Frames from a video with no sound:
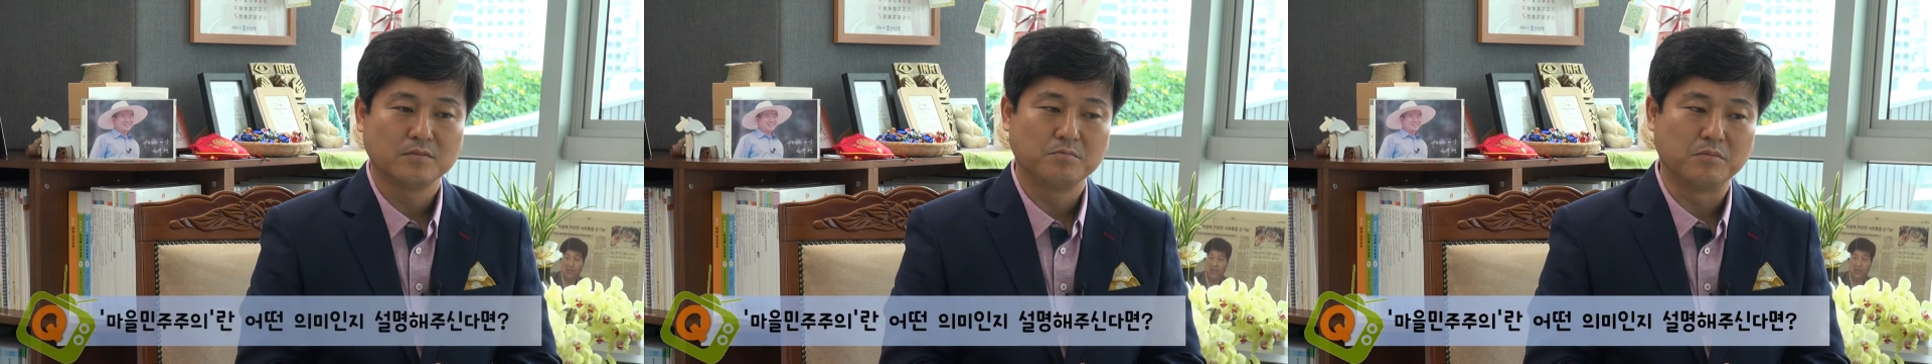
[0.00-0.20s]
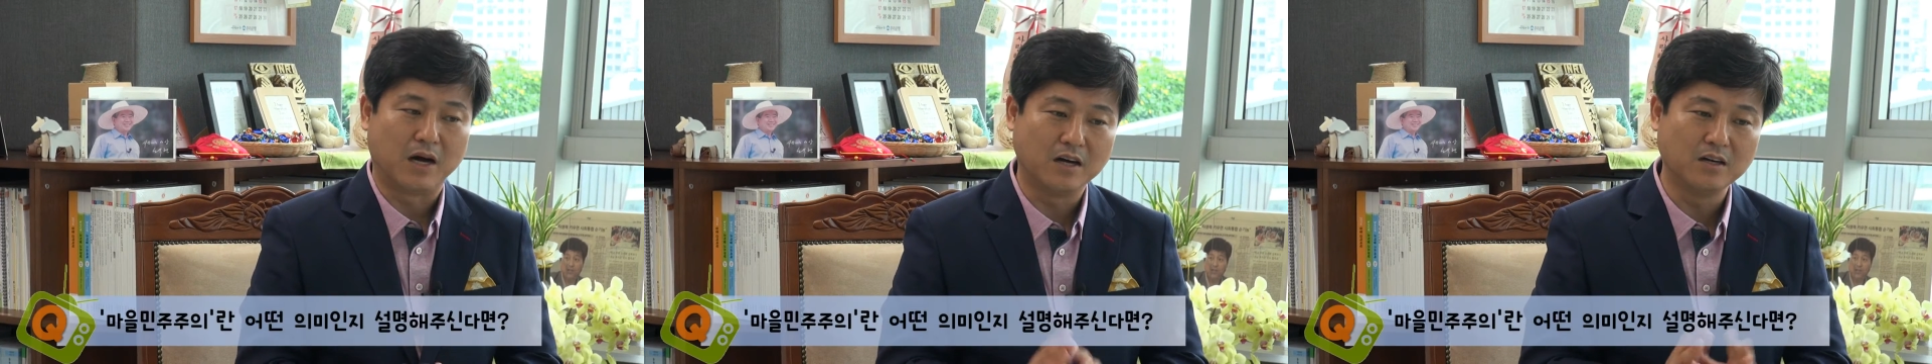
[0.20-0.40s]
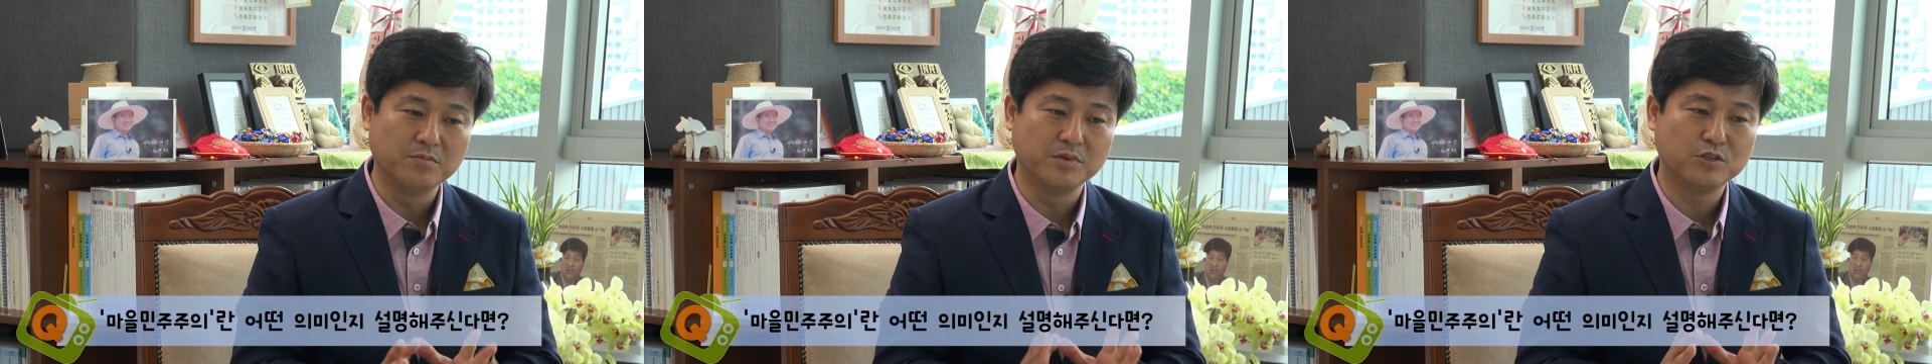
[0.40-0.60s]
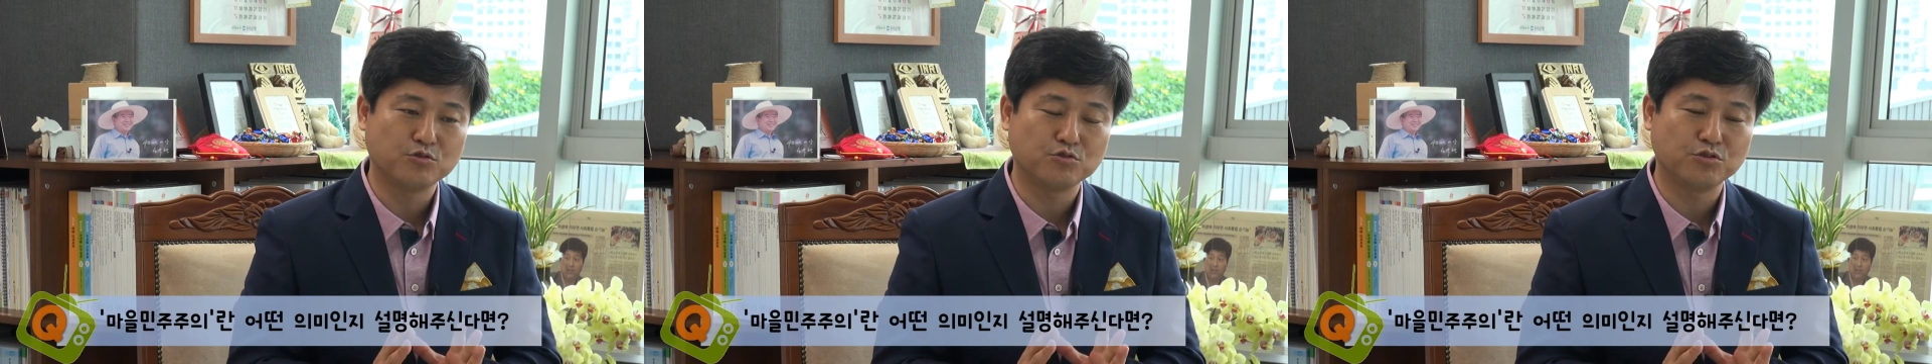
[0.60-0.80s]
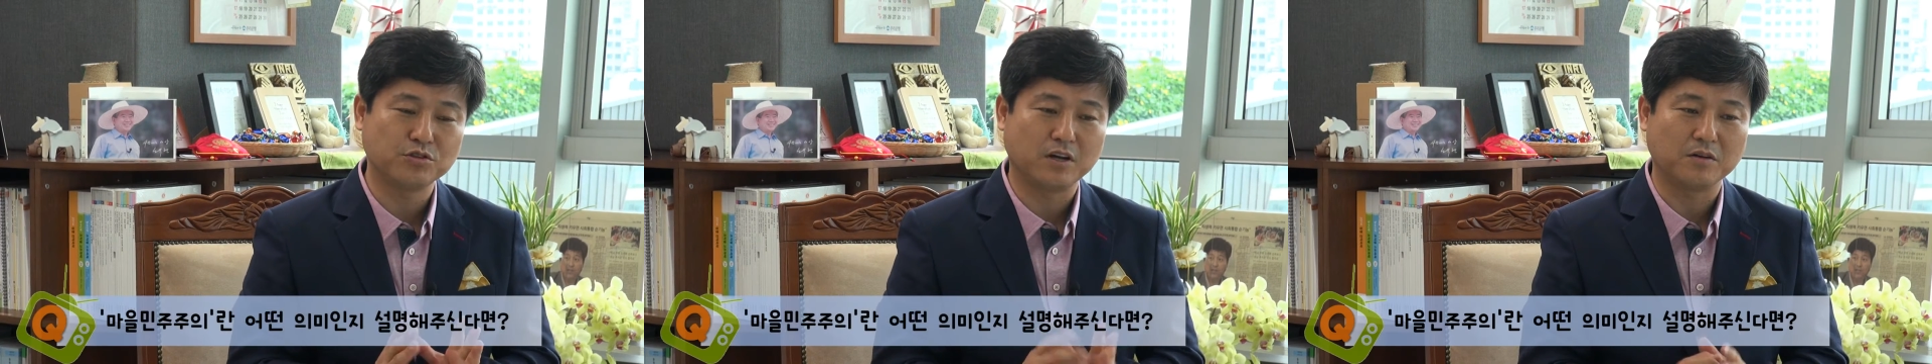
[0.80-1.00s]
마을
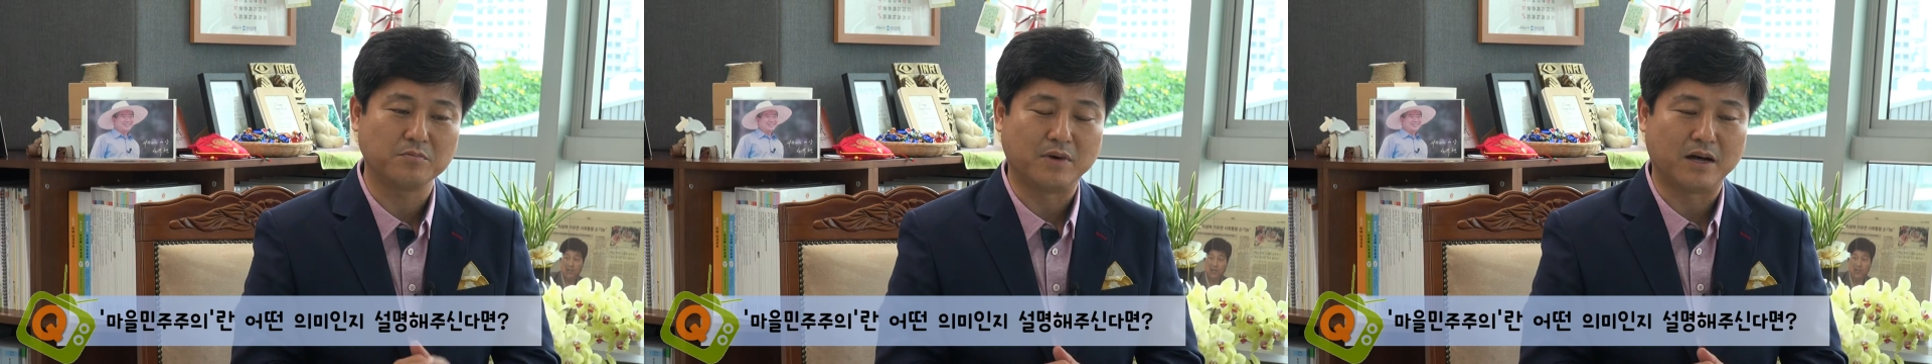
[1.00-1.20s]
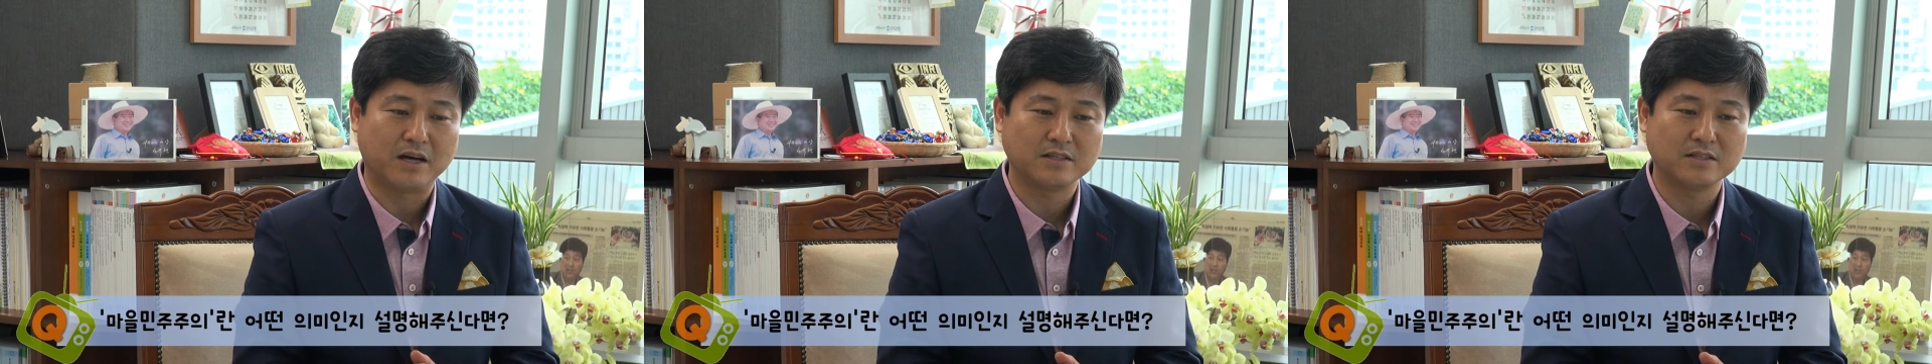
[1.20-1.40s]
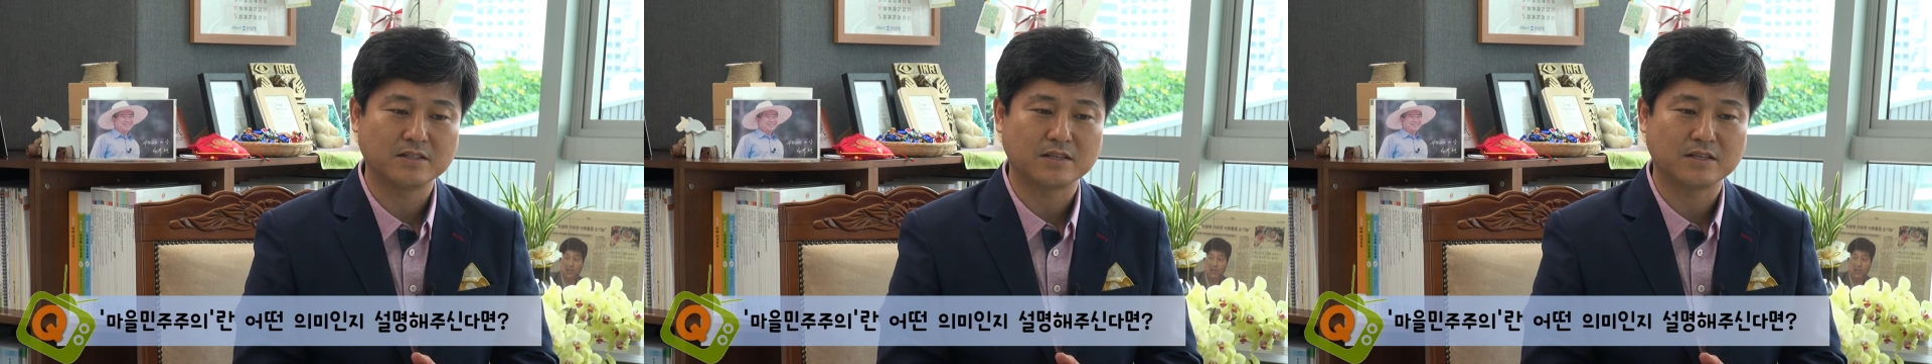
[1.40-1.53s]
민주주의라는 말은